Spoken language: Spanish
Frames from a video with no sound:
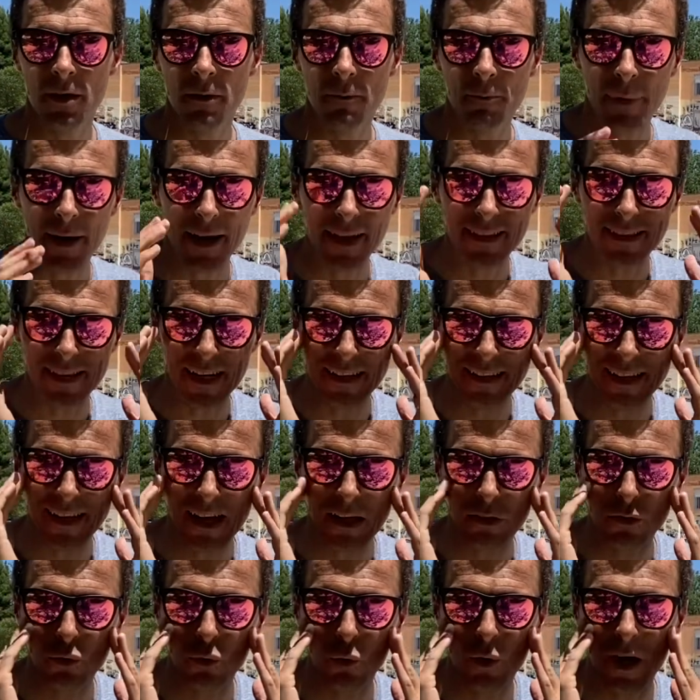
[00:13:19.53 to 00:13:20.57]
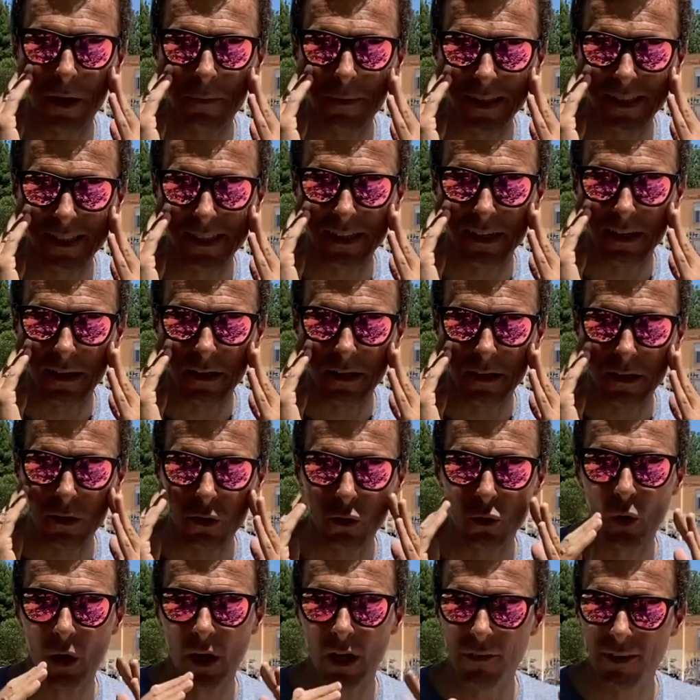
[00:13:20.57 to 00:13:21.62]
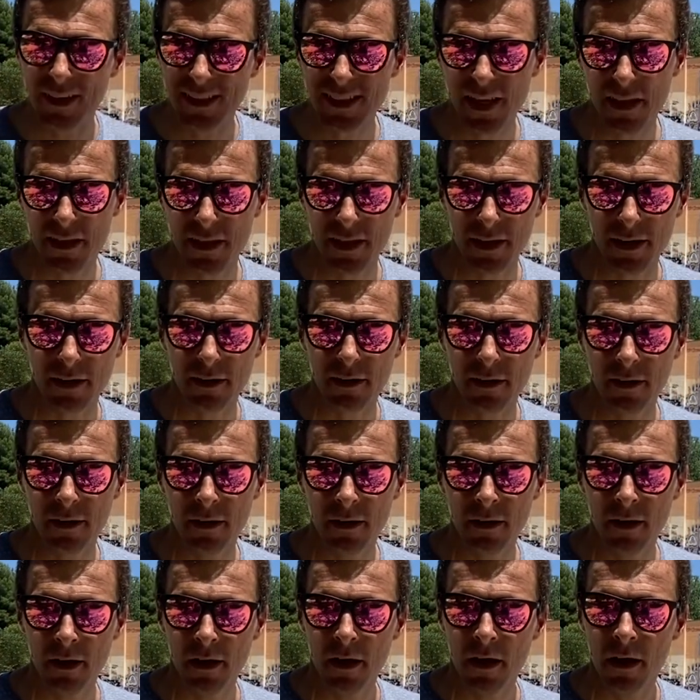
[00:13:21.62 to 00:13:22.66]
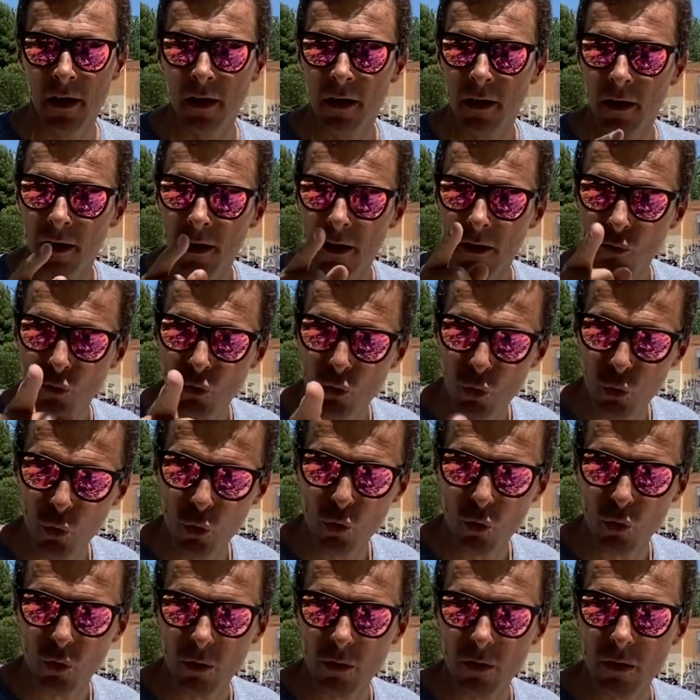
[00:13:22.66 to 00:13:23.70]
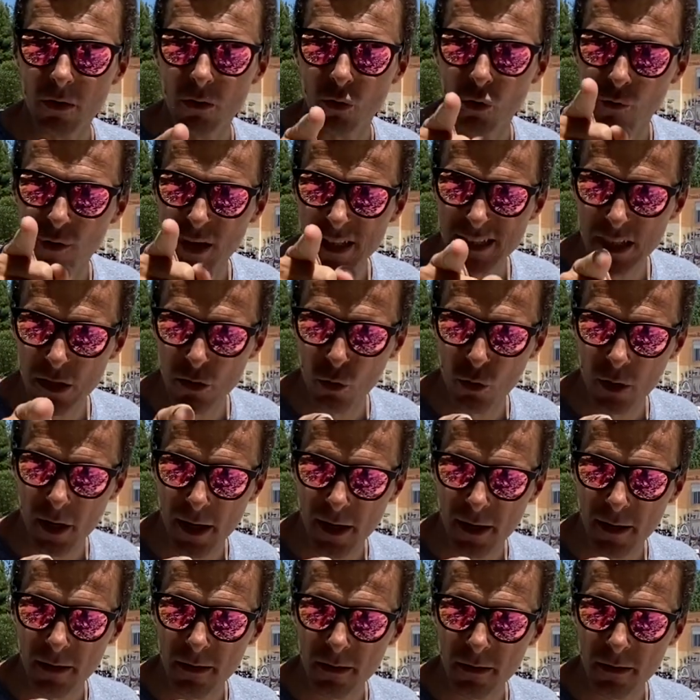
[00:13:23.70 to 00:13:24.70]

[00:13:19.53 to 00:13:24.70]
para entrenar a tu cabeza lo que vas a hacer, tú lo vas a lograr.